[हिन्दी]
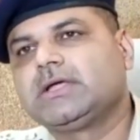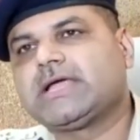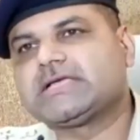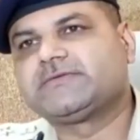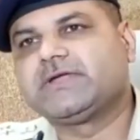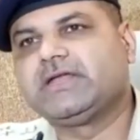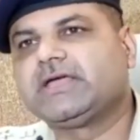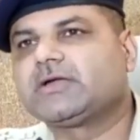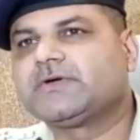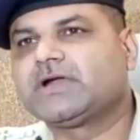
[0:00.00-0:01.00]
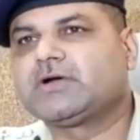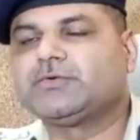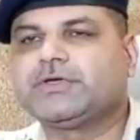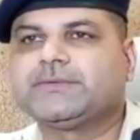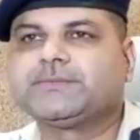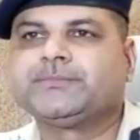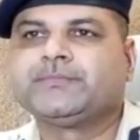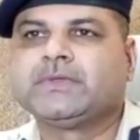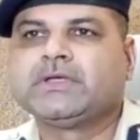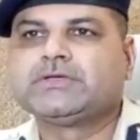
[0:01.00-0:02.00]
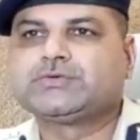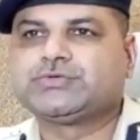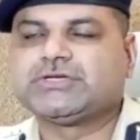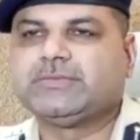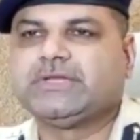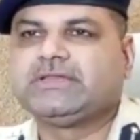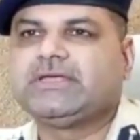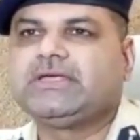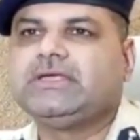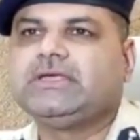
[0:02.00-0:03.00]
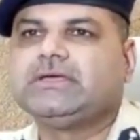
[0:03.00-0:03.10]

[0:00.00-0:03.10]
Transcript: कैश वैन लेकर फरार हो गया सूचना मिलते ही